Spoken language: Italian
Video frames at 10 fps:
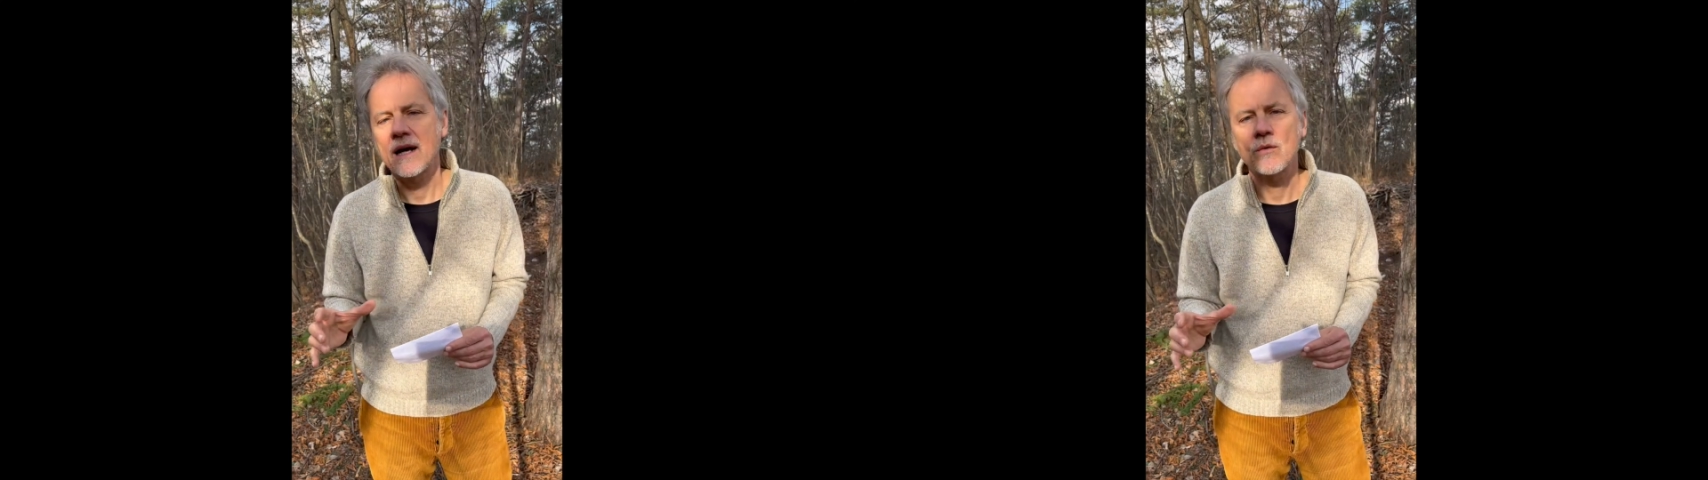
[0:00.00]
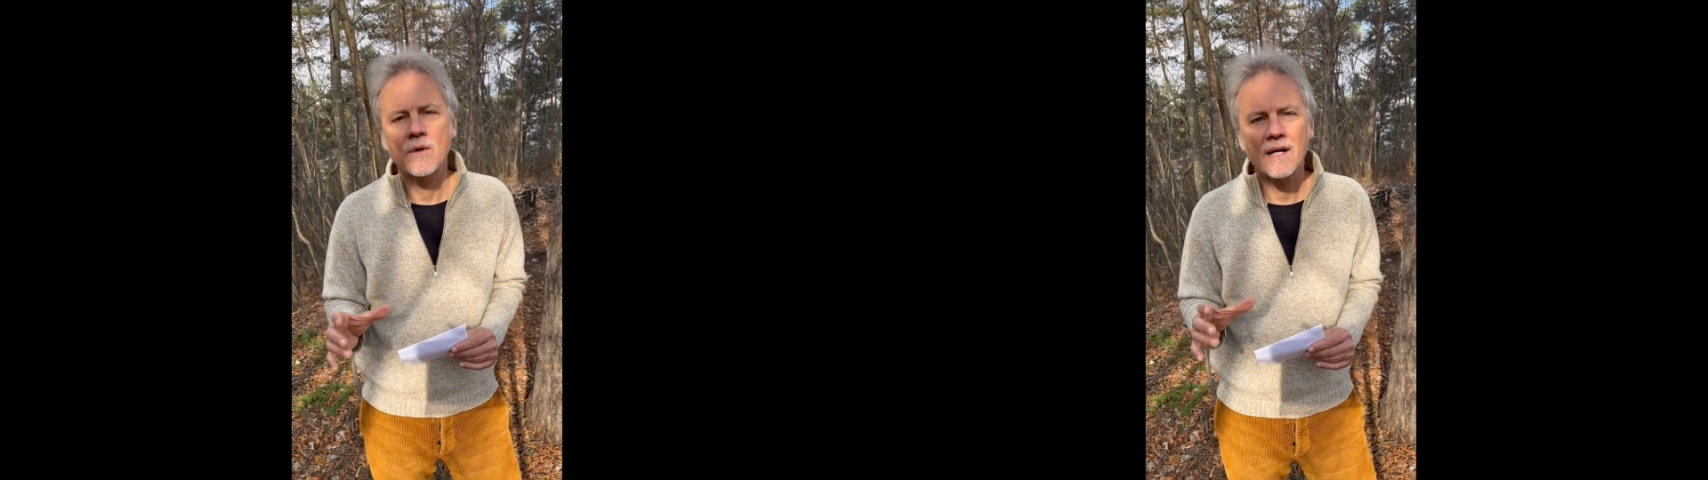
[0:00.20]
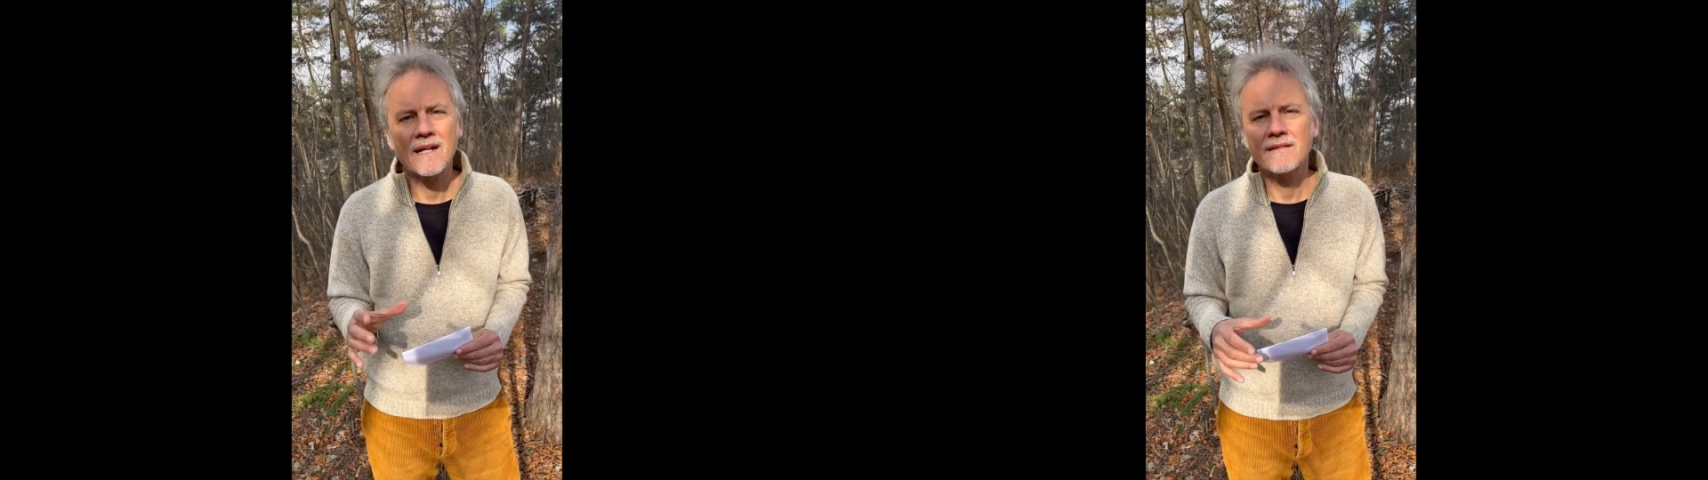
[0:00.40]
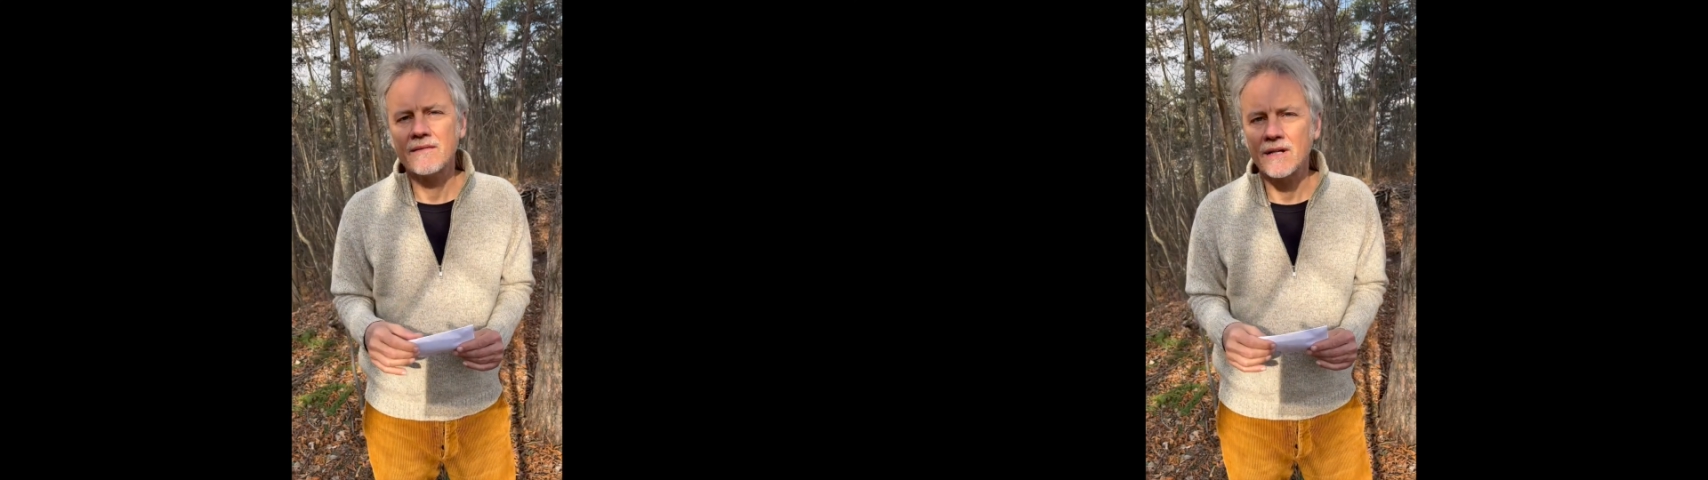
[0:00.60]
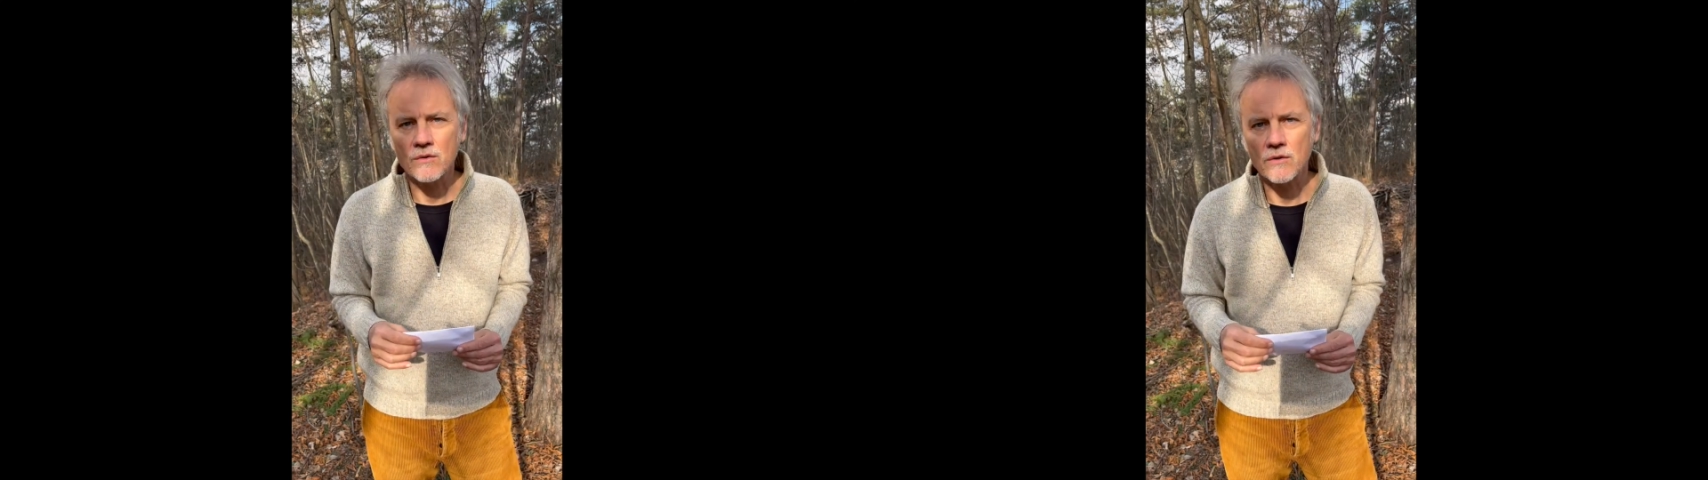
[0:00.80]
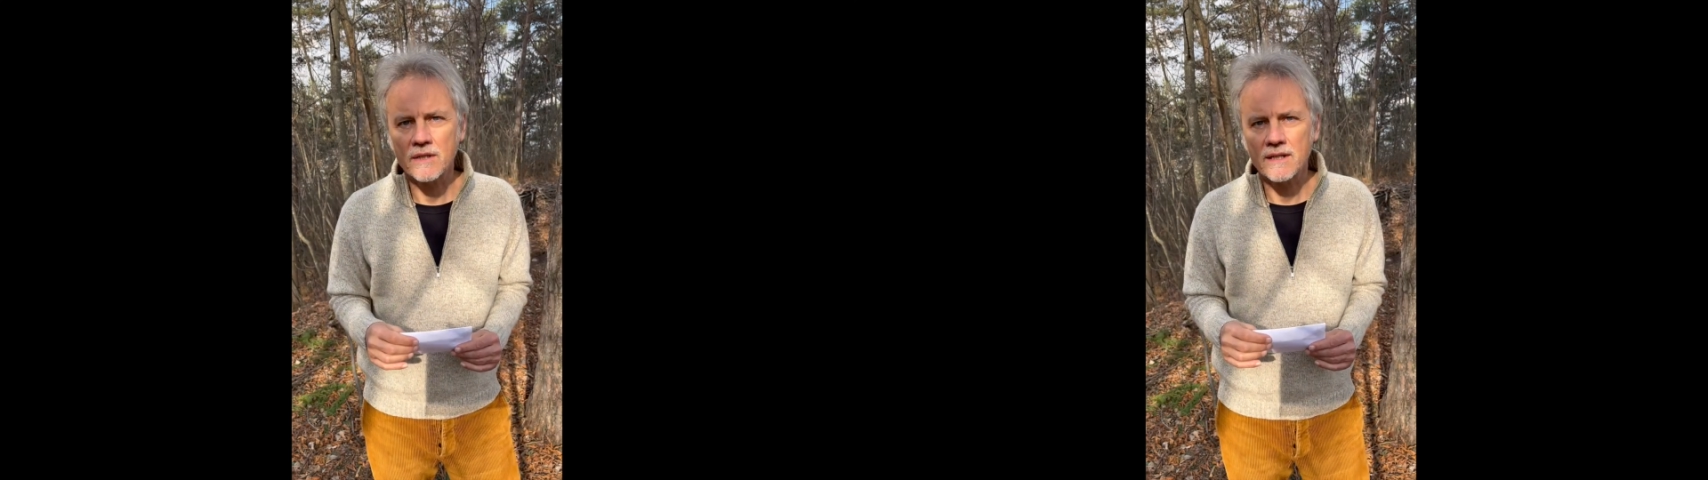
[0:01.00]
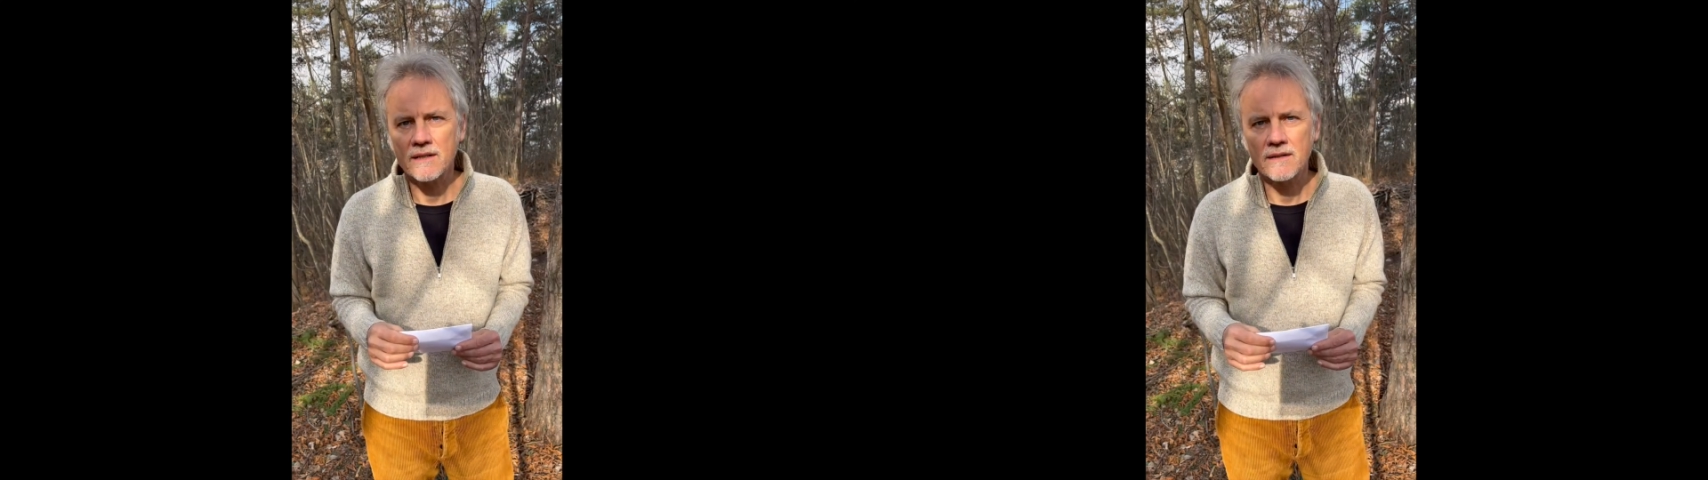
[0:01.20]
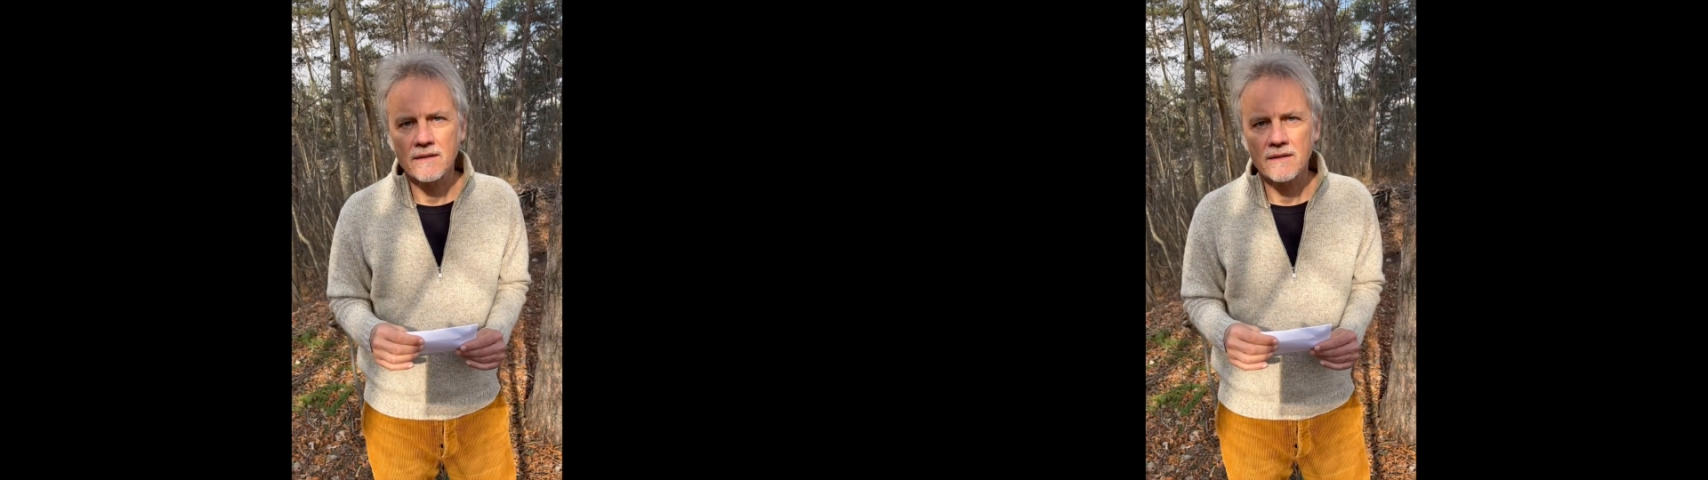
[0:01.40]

hanno un grande valore,